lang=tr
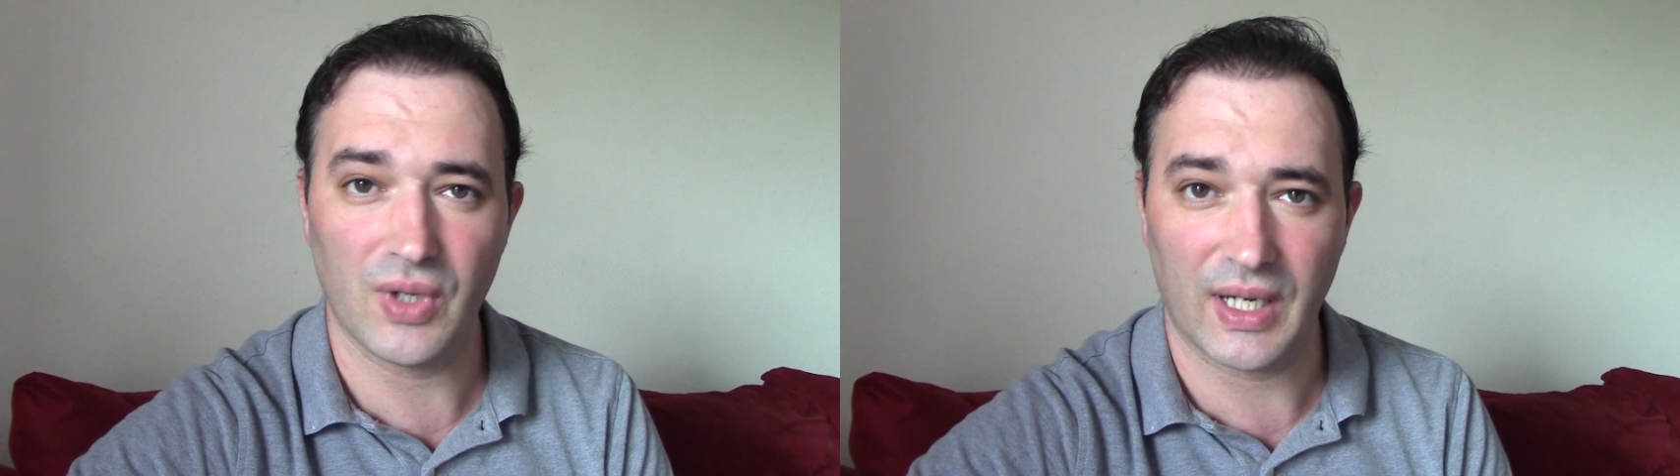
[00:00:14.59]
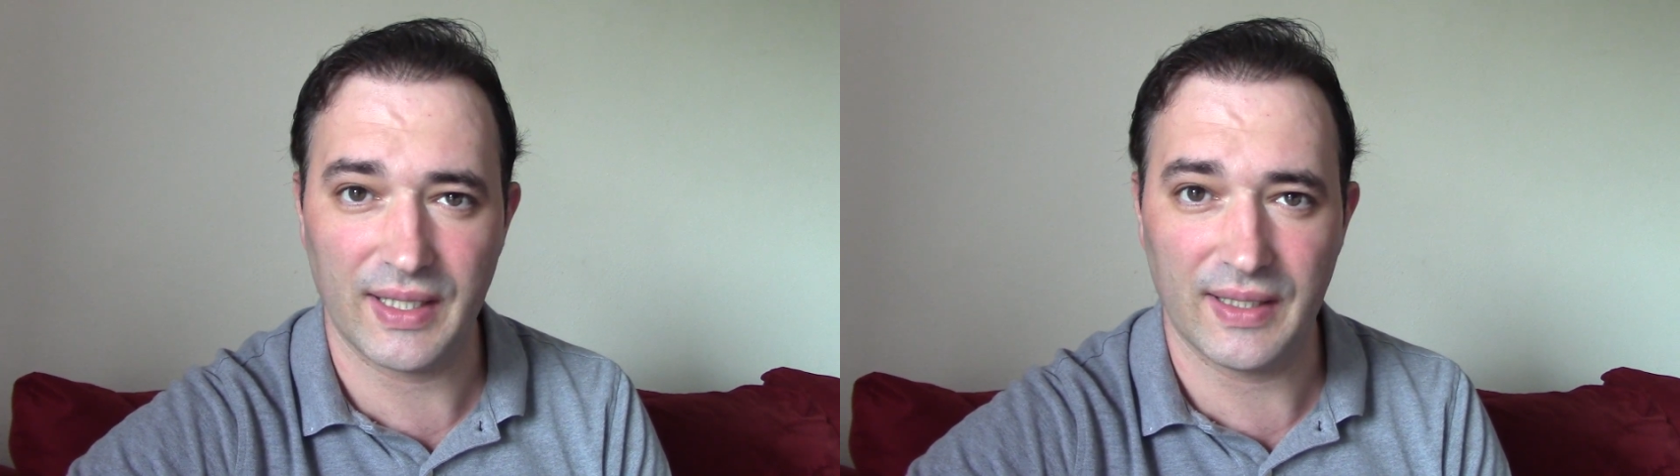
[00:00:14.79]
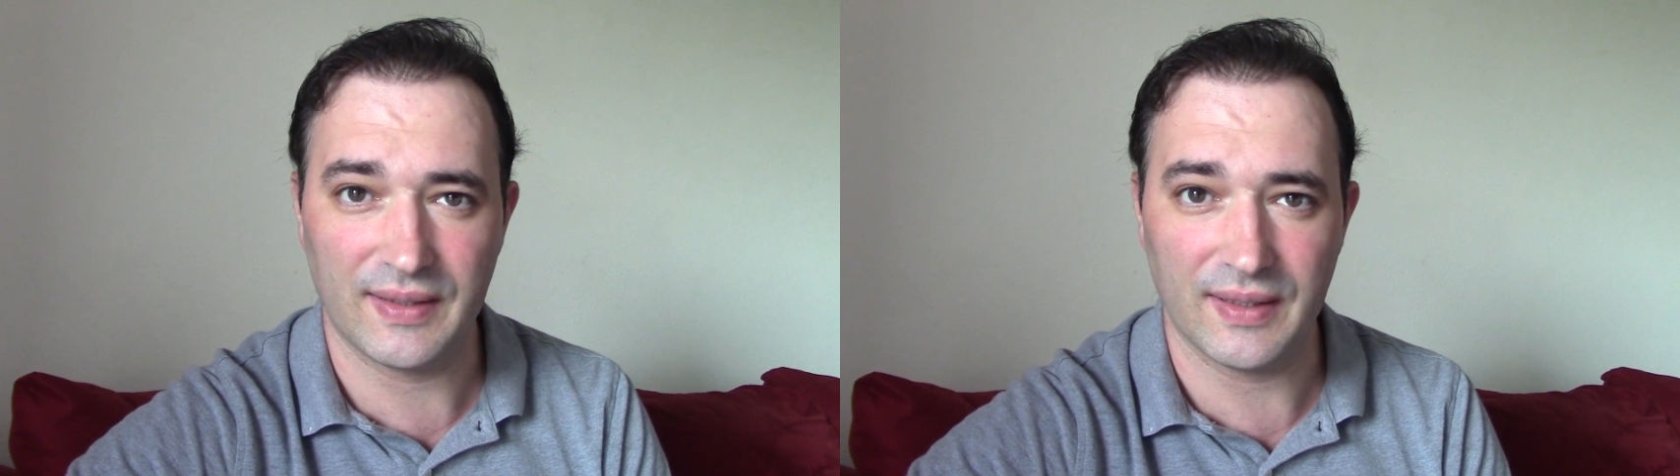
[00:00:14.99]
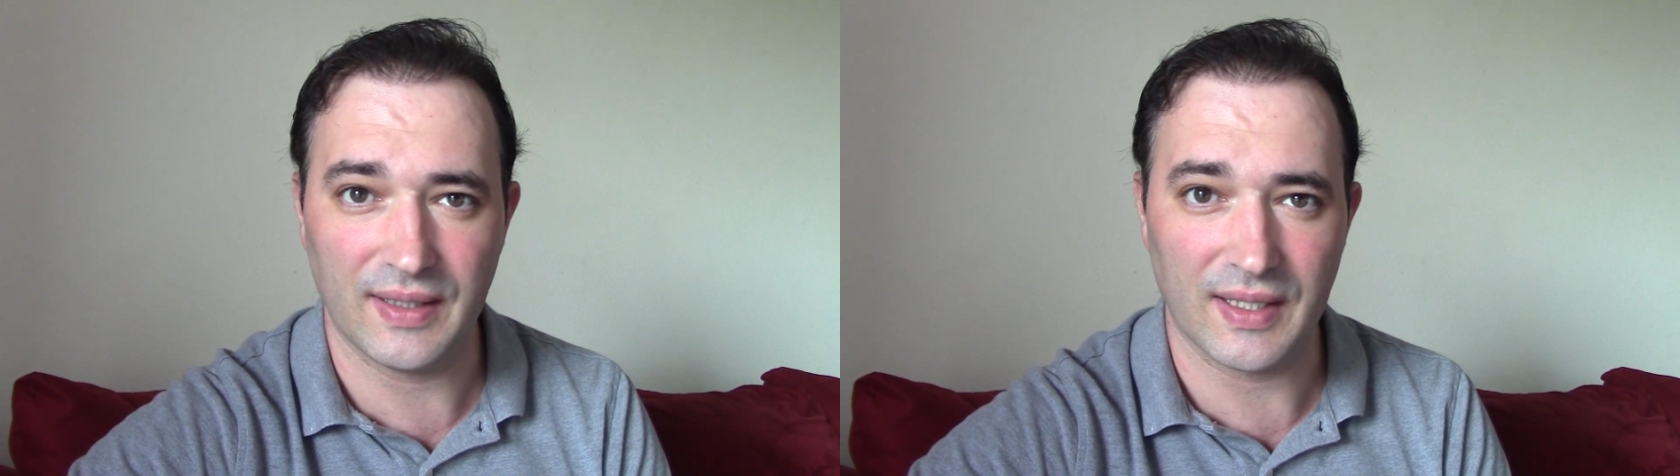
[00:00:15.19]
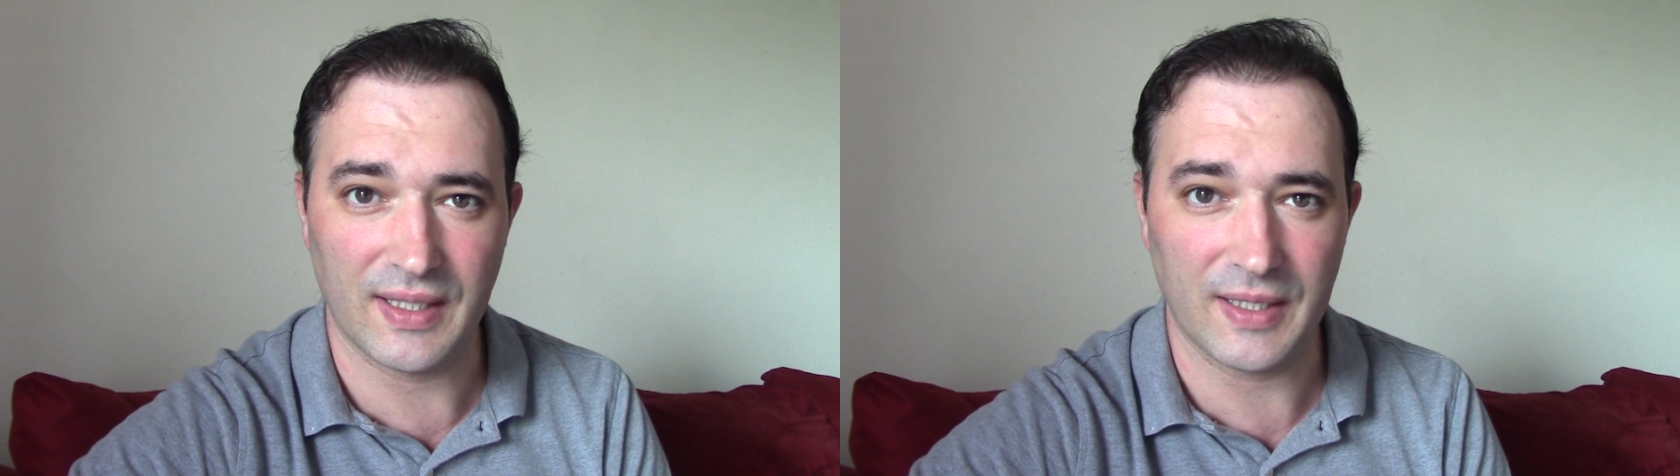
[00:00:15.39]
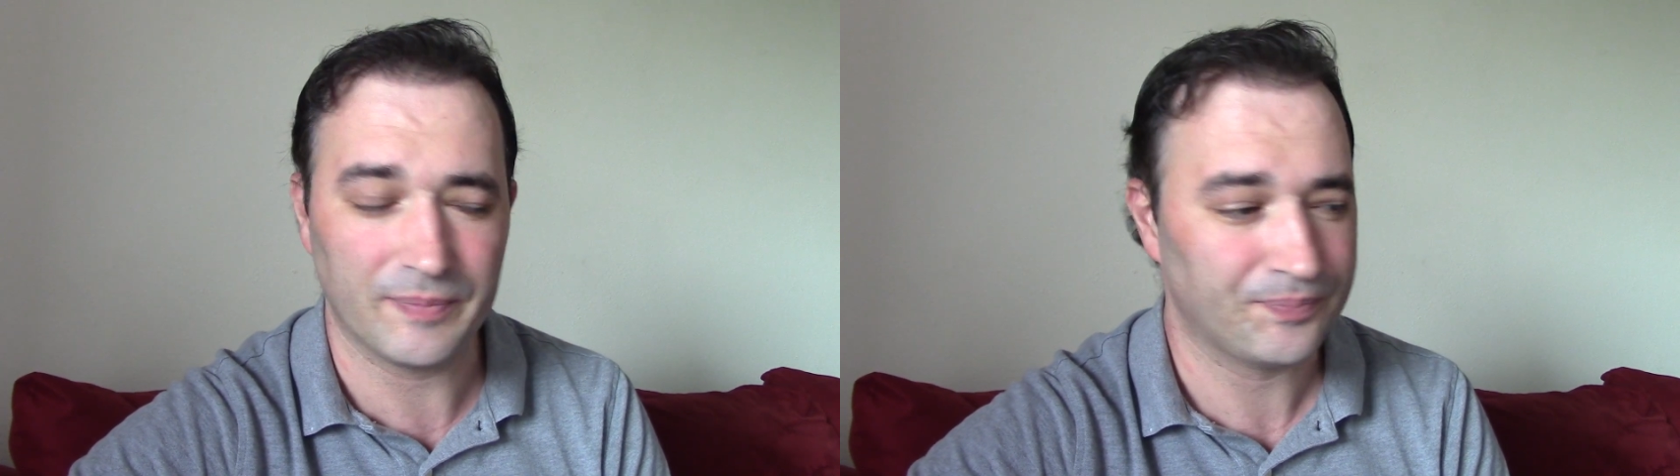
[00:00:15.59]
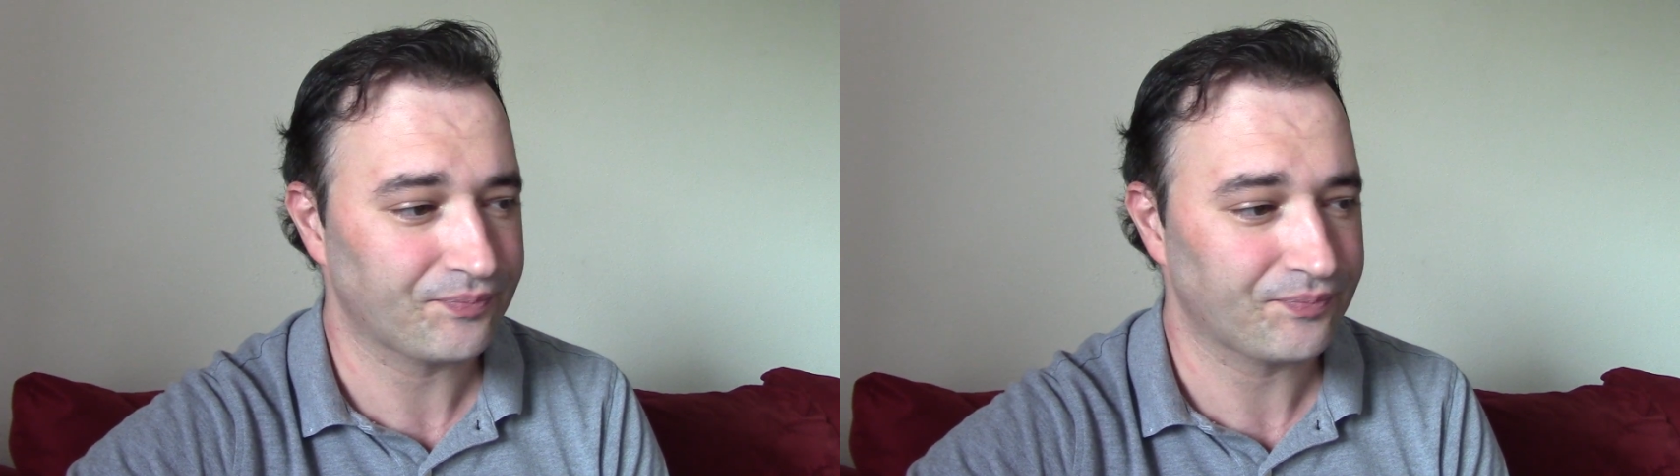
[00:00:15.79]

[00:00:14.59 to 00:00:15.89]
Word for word: ayetindeki